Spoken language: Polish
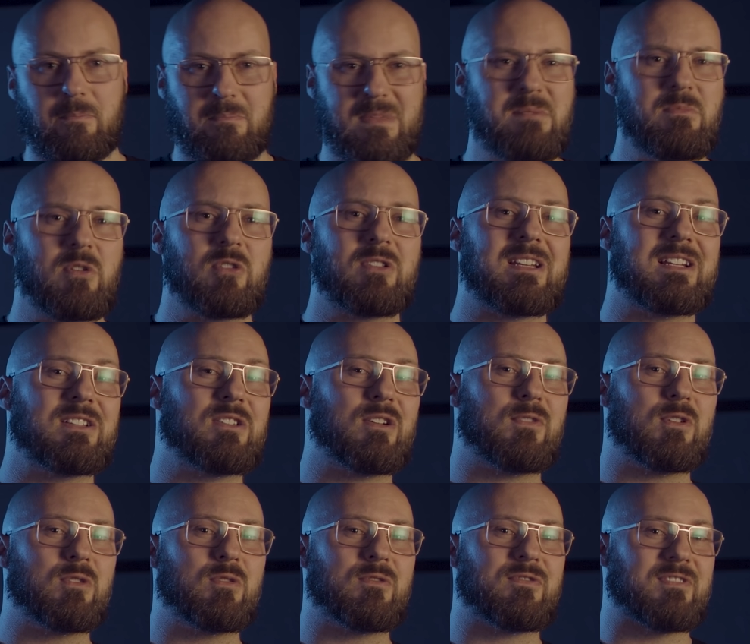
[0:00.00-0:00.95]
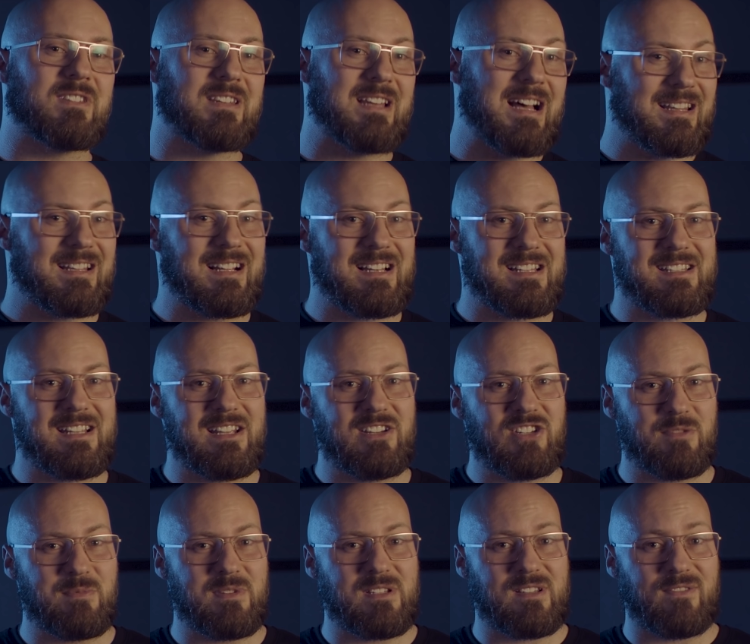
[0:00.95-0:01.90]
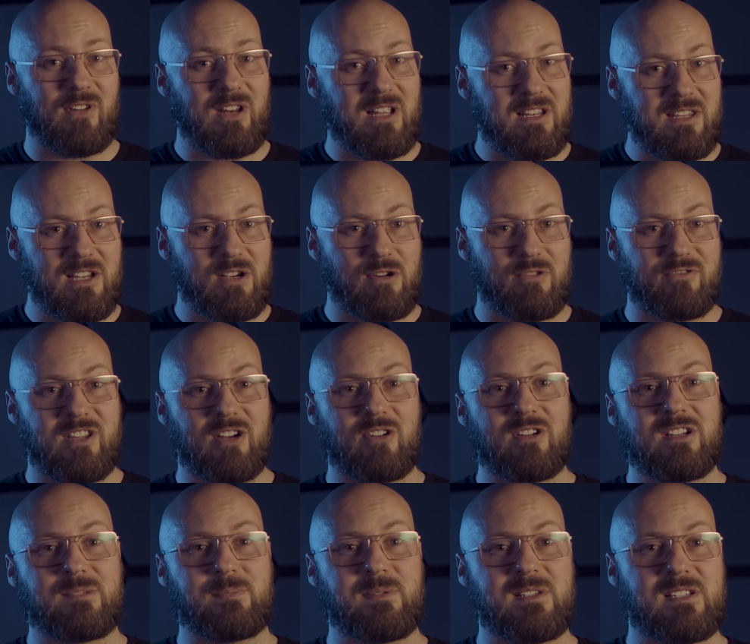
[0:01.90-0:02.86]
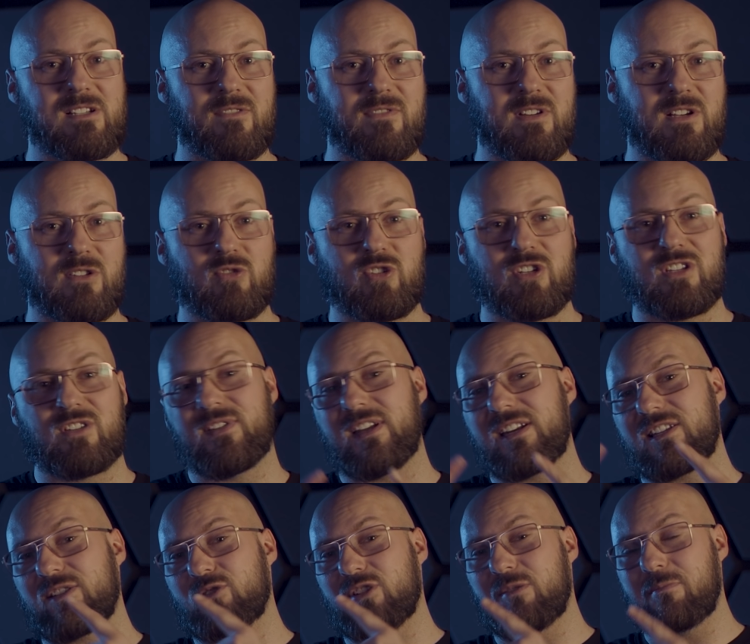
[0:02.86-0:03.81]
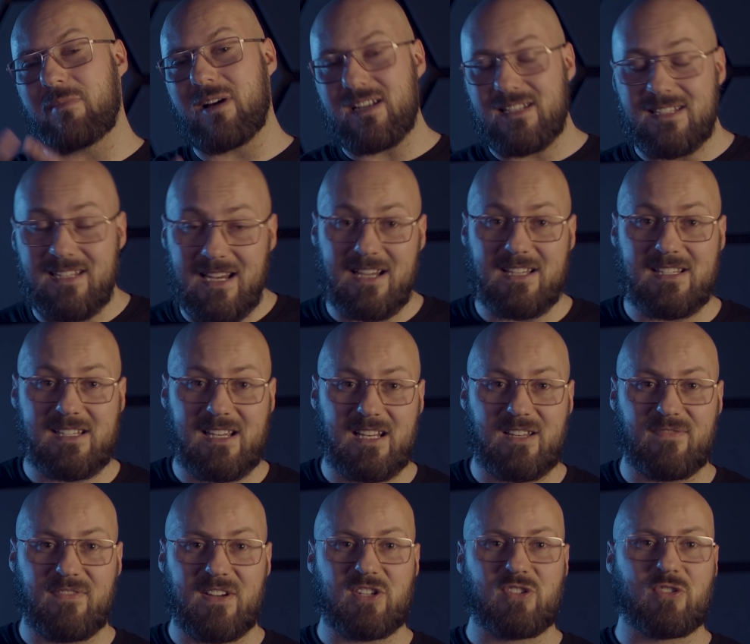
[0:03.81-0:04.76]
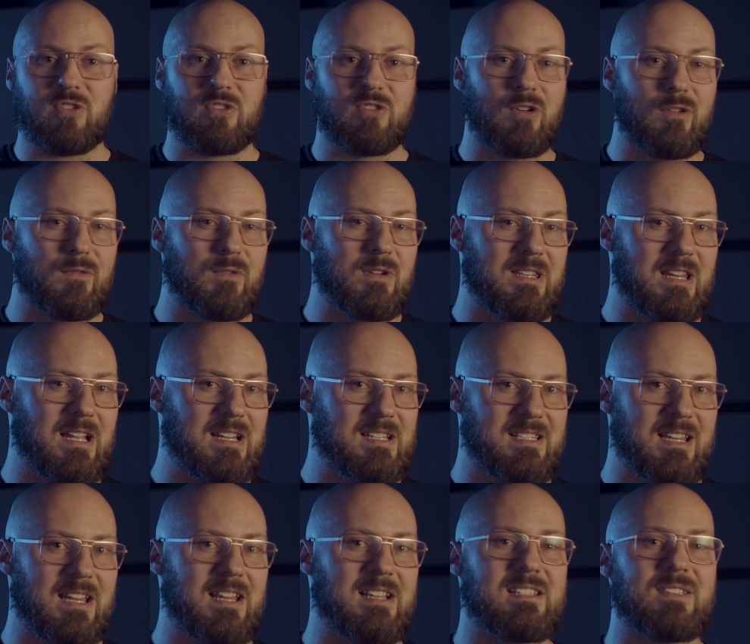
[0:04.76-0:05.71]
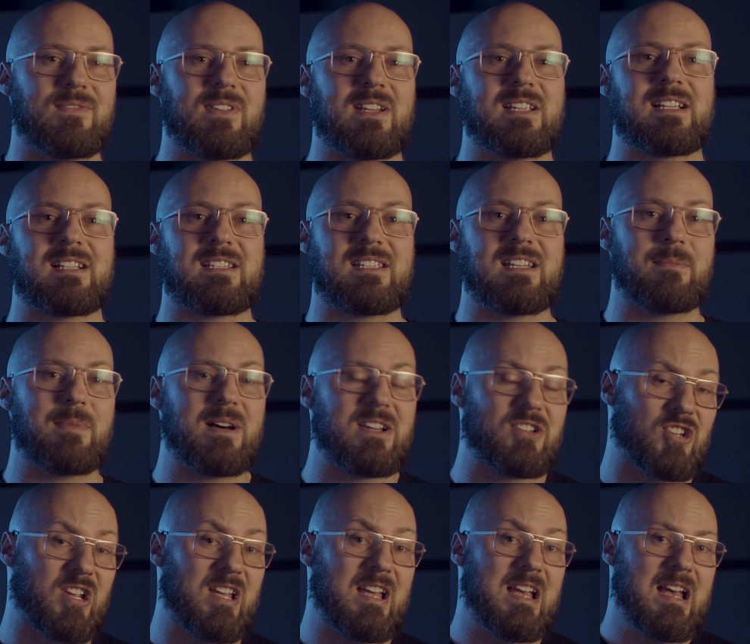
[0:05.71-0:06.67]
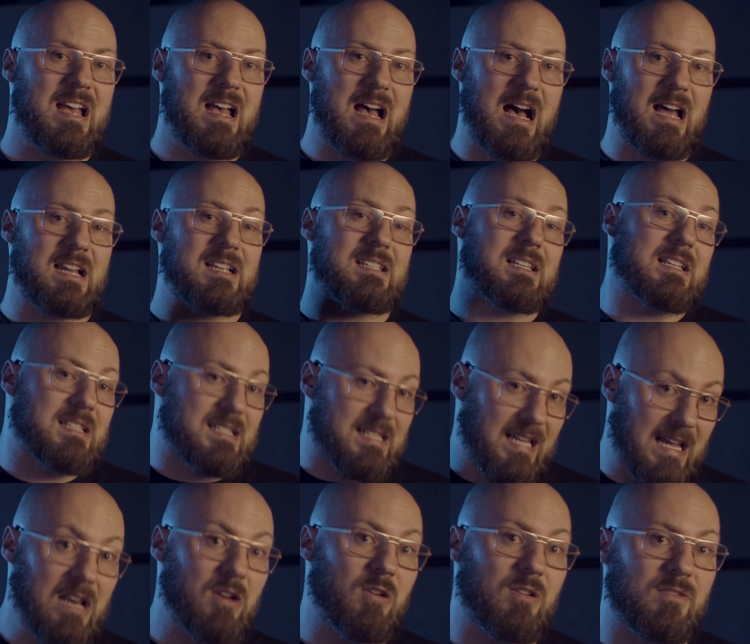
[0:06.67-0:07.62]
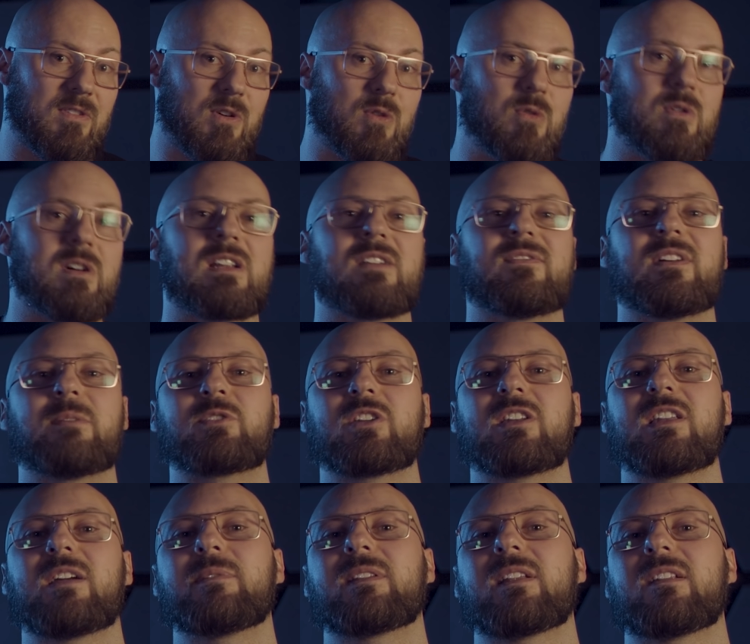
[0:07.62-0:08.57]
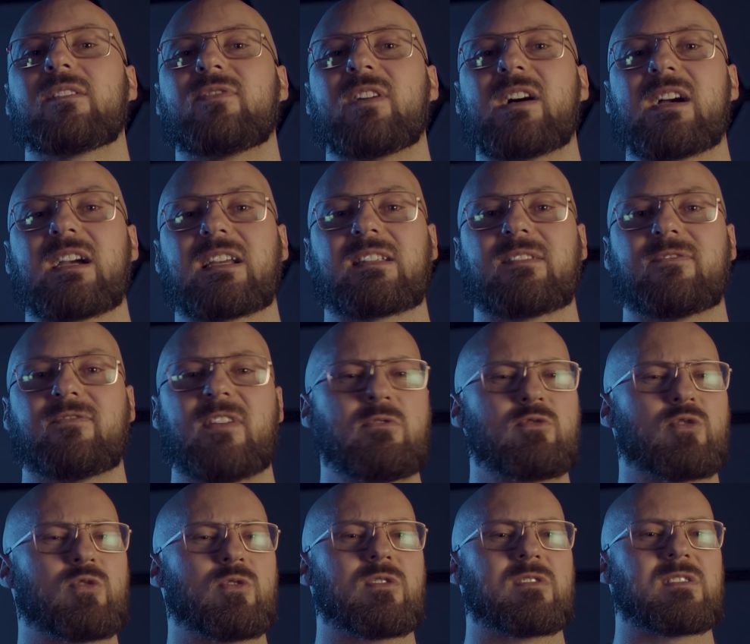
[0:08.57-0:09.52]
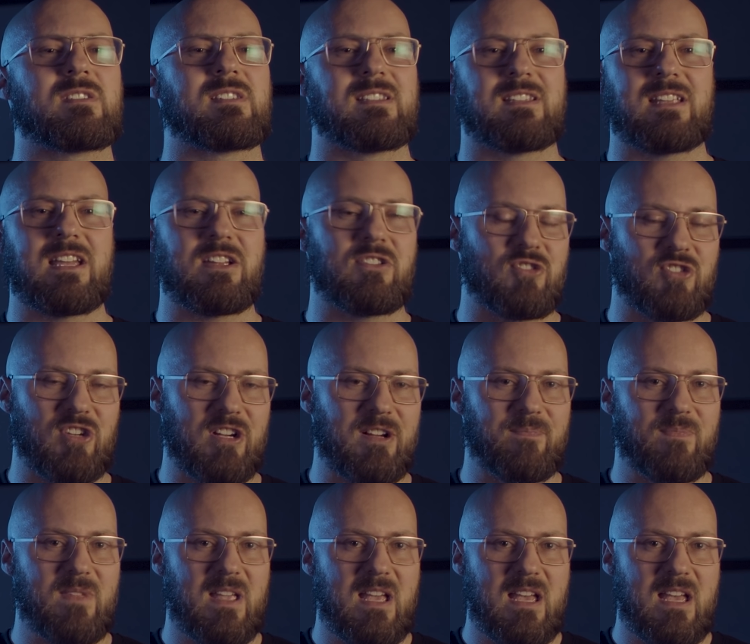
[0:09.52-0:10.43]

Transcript: Mimo tych dowodów nadal znajdziemy zwolenników teorii spiskowych, którzy twierdzą, że marsjańska twarz to dowód na istnienie cywilizacji na Marsie, a NASA celowo ukrywa przed nami ten fakt, fałszując zdjęcia.